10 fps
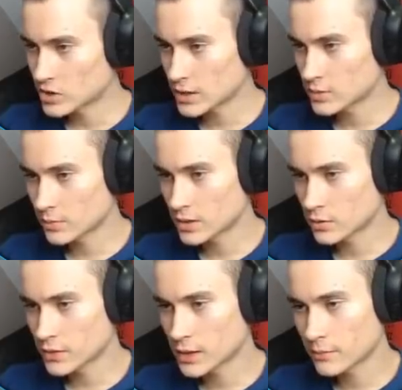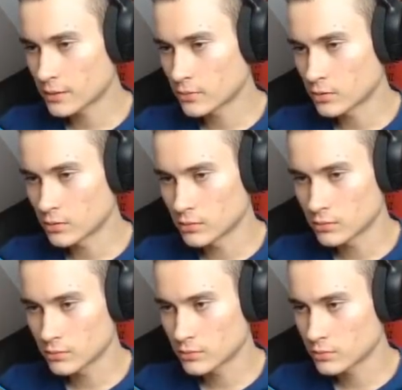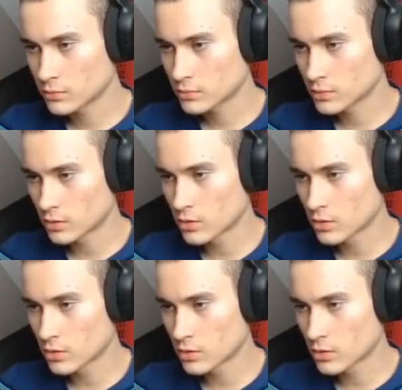jakimś tam kierownikiem albo no